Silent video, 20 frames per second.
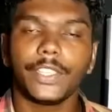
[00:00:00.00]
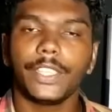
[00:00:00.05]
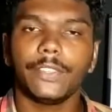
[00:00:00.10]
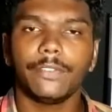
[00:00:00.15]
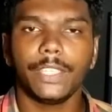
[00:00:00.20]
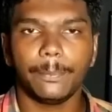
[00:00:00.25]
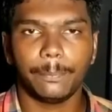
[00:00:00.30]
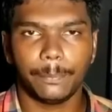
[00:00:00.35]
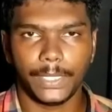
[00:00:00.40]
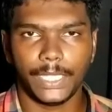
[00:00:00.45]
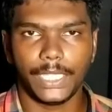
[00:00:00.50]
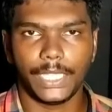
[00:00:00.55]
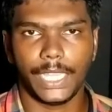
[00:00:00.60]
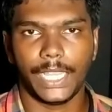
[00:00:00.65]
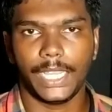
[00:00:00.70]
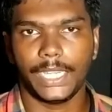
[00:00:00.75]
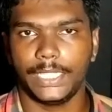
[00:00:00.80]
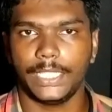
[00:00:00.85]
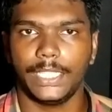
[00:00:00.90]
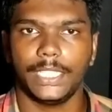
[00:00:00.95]

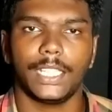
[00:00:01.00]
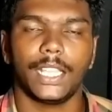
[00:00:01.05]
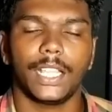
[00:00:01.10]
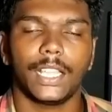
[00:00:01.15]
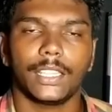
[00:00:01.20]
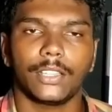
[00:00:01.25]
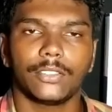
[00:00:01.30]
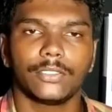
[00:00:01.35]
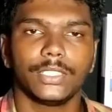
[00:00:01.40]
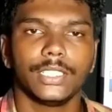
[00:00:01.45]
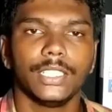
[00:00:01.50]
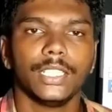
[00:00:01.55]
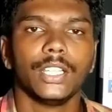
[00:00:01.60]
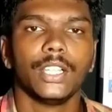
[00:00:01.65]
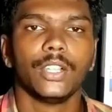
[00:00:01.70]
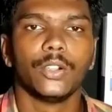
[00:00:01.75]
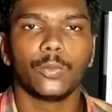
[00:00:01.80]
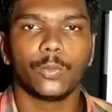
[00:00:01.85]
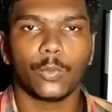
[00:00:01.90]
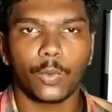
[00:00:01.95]
விவிபிஏடி அதாவது
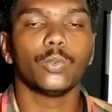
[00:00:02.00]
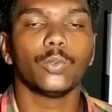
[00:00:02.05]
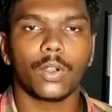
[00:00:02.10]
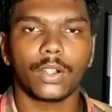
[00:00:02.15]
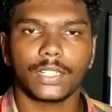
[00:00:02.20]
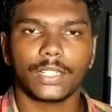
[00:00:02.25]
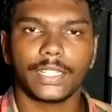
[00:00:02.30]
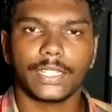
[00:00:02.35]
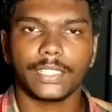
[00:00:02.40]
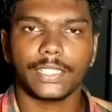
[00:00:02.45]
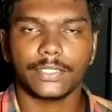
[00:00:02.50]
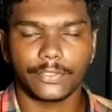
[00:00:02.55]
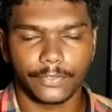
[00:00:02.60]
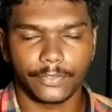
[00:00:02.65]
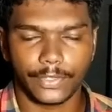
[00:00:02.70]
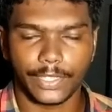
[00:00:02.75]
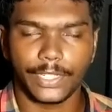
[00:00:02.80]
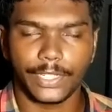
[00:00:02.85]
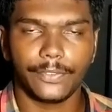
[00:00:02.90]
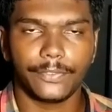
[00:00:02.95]
வாட்டர்
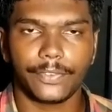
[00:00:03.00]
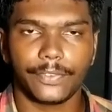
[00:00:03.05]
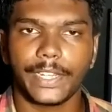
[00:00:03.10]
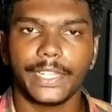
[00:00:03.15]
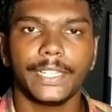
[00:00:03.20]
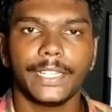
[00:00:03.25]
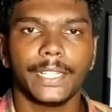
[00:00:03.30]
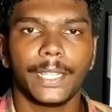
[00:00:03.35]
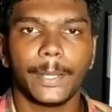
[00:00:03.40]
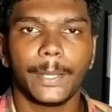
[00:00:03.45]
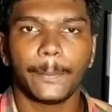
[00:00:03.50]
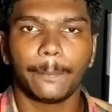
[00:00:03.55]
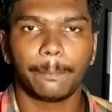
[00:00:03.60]
வெரிஃபைட்